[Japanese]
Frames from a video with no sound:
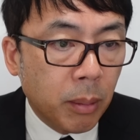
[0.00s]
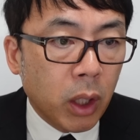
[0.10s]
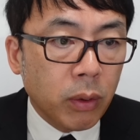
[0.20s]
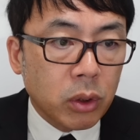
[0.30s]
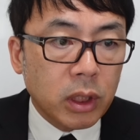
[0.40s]
ま
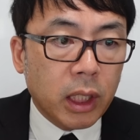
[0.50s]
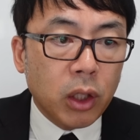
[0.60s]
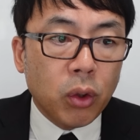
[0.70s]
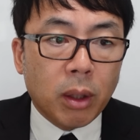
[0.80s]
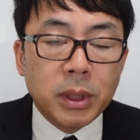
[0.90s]
あ、要はその射
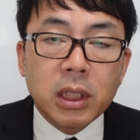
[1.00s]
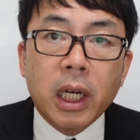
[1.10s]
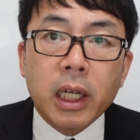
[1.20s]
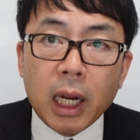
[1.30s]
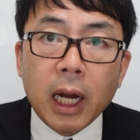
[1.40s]
程距離が
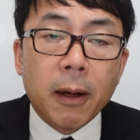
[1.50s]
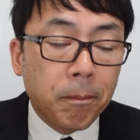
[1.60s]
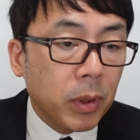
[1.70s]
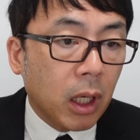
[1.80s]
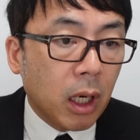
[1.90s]
短いから、
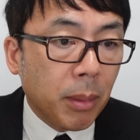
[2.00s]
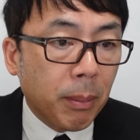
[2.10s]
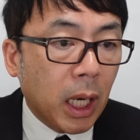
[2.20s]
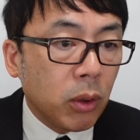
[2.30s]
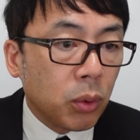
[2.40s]
だからま
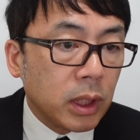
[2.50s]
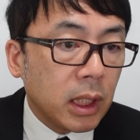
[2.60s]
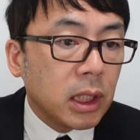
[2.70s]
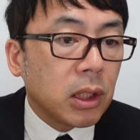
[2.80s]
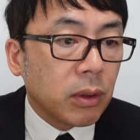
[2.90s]
あ前の方に
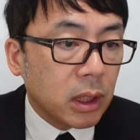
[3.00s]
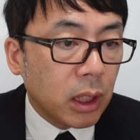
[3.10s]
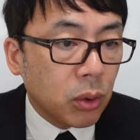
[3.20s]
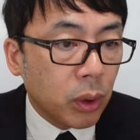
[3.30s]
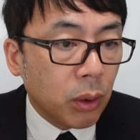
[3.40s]
出てきちゃうんです
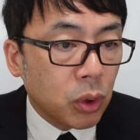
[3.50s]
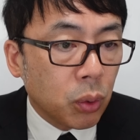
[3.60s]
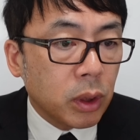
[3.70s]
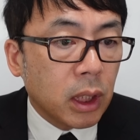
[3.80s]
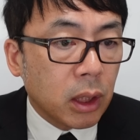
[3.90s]
ね。それで撃ち
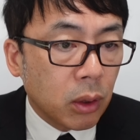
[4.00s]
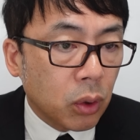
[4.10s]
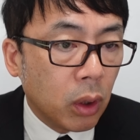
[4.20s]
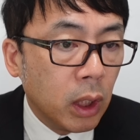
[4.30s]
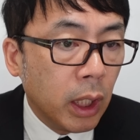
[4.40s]
落とされてる
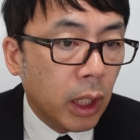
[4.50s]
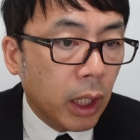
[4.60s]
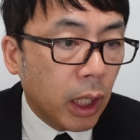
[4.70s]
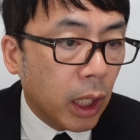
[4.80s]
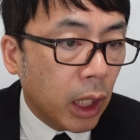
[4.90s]
と。
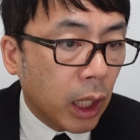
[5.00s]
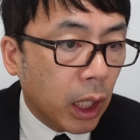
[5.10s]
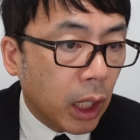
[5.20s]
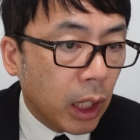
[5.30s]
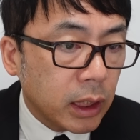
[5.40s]

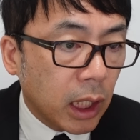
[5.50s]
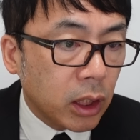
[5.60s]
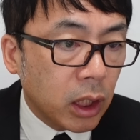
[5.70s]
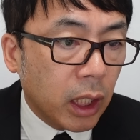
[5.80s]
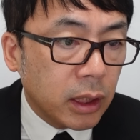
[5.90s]
えー、さ
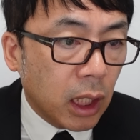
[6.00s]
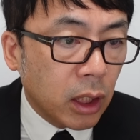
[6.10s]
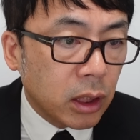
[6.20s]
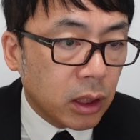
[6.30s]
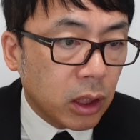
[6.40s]
らに、えさ
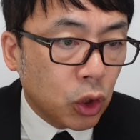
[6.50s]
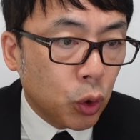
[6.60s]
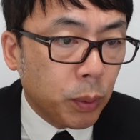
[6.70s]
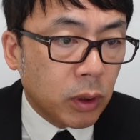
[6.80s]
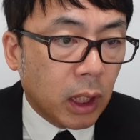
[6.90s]
らにですね、
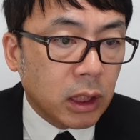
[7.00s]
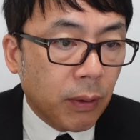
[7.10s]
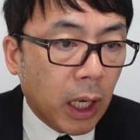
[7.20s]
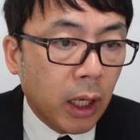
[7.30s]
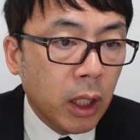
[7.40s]
シュトゥプン大佐
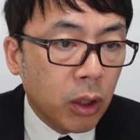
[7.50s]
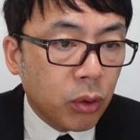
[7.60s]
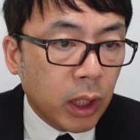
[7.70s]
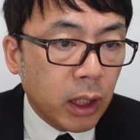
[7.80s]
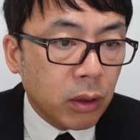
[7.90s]
は、ウクライナ